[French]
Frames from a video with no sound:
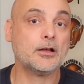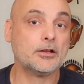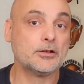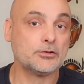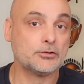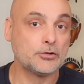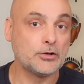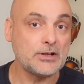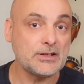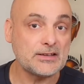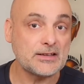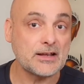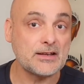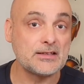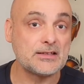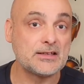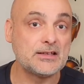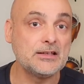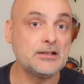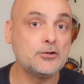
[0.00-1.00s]
De l'état
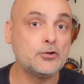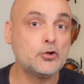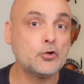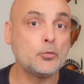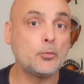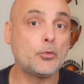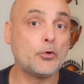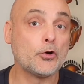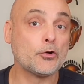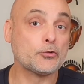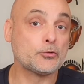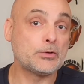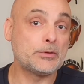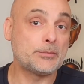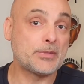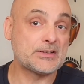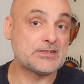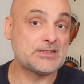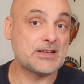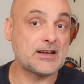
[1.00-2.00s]
liquide, l'eau peut ensuite
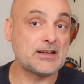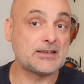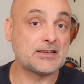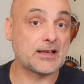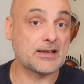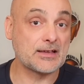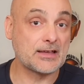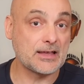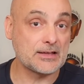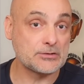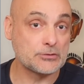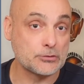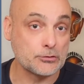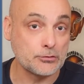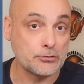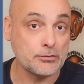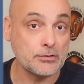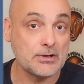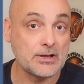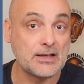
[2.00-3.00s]
passer à l'état
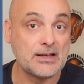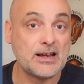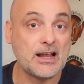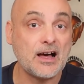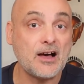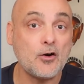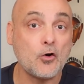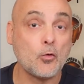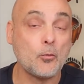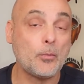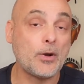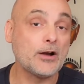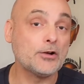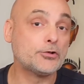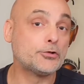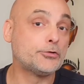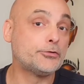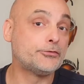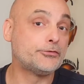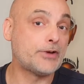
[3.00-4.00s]
gazeux, et là on parle
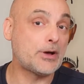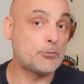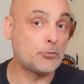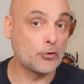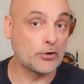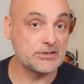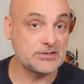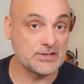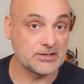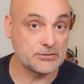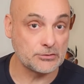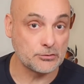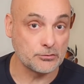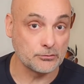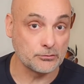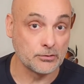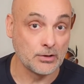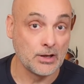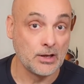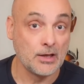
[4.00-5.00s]
de
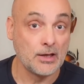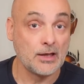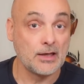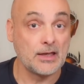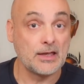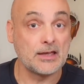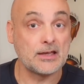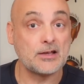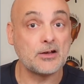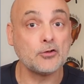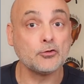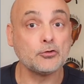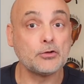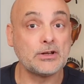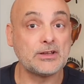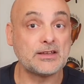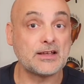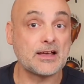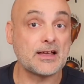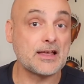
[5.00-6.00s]
vaporisation. Et quand de
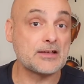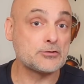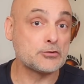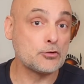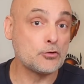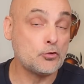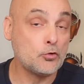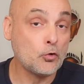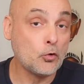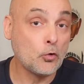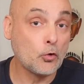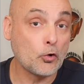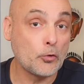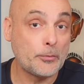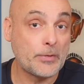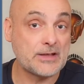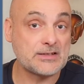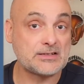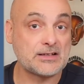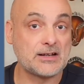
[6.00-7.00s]
l'état gazeux l'eau
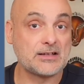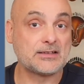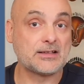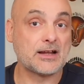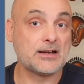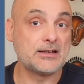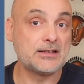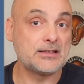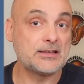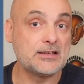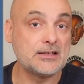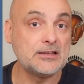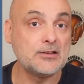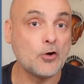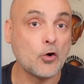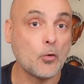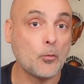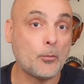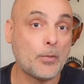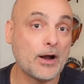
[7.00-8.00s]
repasse à l'état liquide,
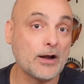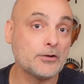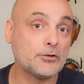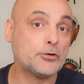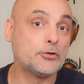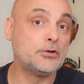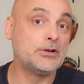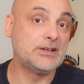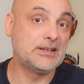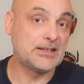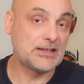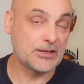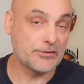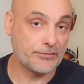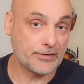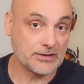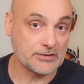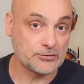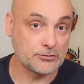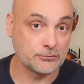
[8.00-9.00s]
on parle de
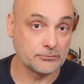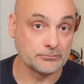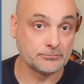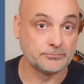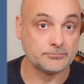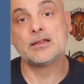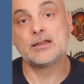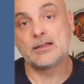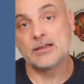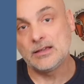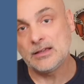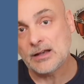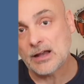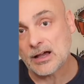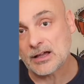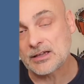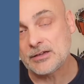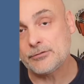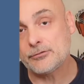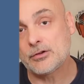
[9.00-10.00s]
liquéfaction. Il
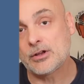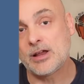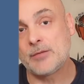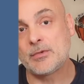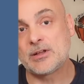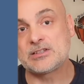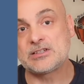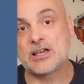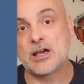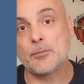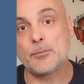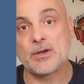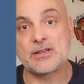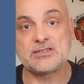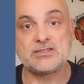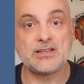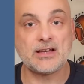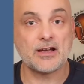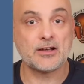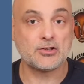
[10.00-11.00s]
arrive que la matière
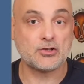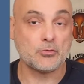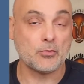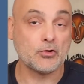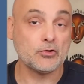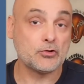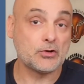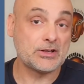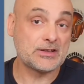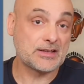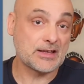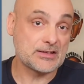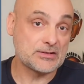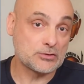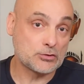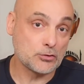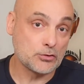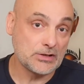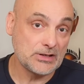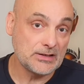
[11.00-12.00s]
passe directement de l'état
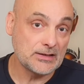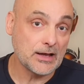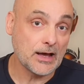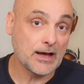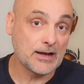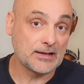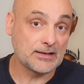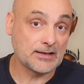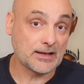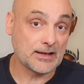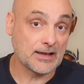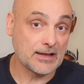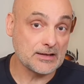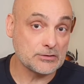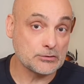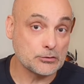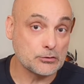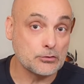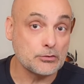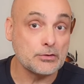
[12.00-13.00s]
solide à l'état
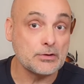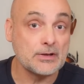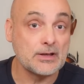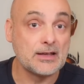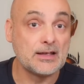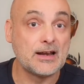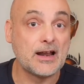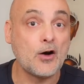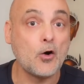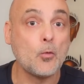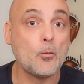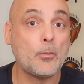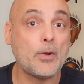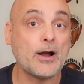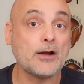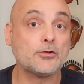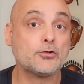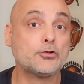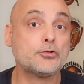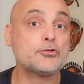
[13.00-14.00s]
gazeux, et là on
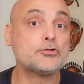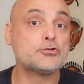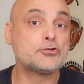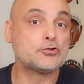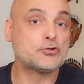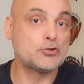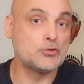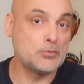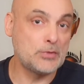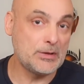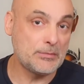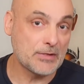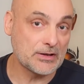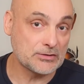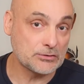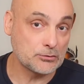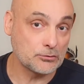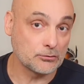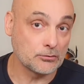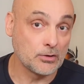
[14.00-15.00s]
parle de
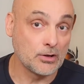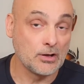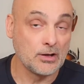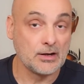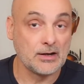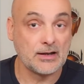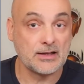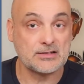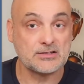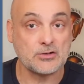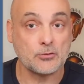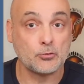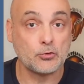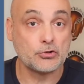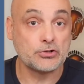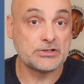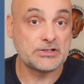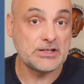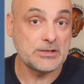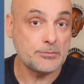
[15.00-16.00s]
sublimation. L'exemple
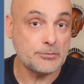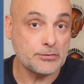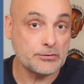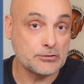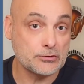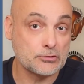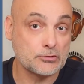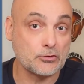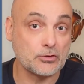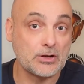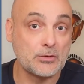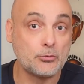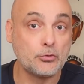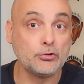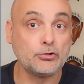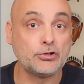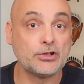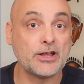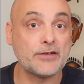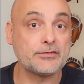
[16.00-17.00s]
type, ce sont les
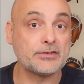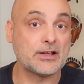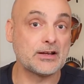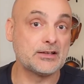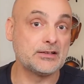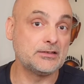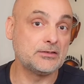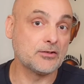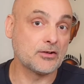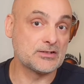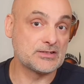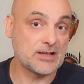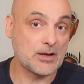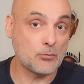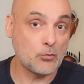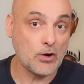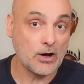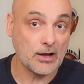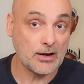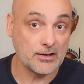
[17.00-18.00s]
boules de naphtaline dans les
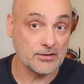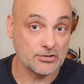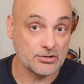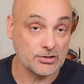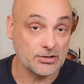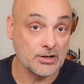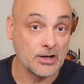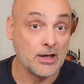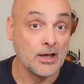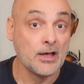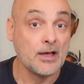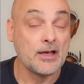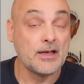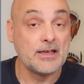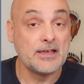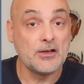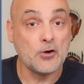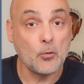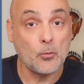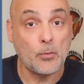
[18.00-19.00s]
armoires à linge.
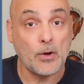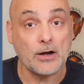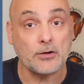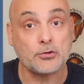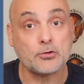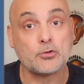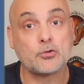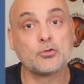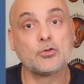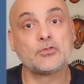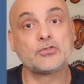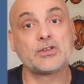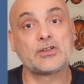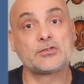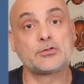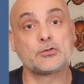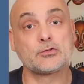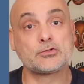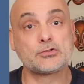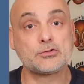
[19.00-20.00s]
Et on parle de
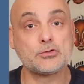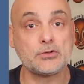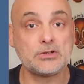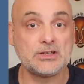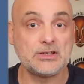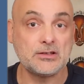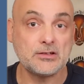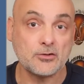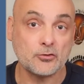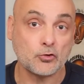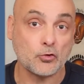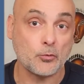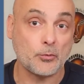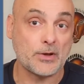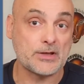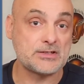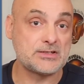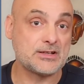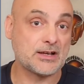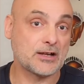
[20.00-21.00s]
condensation solide quand on
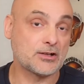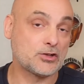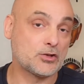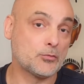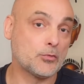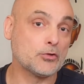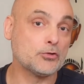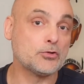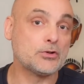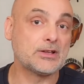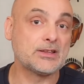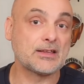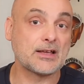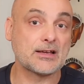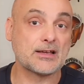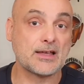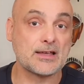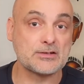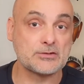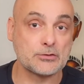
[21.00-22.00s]
passe directement de l'état
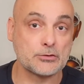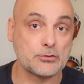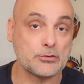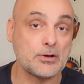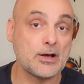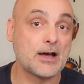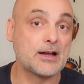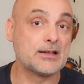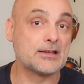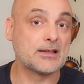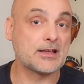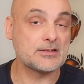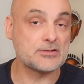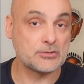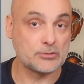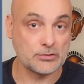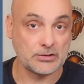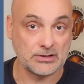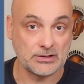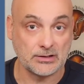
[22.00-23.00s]
gazeux à l'état
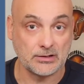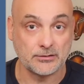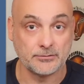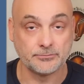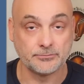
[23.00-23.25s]
solide.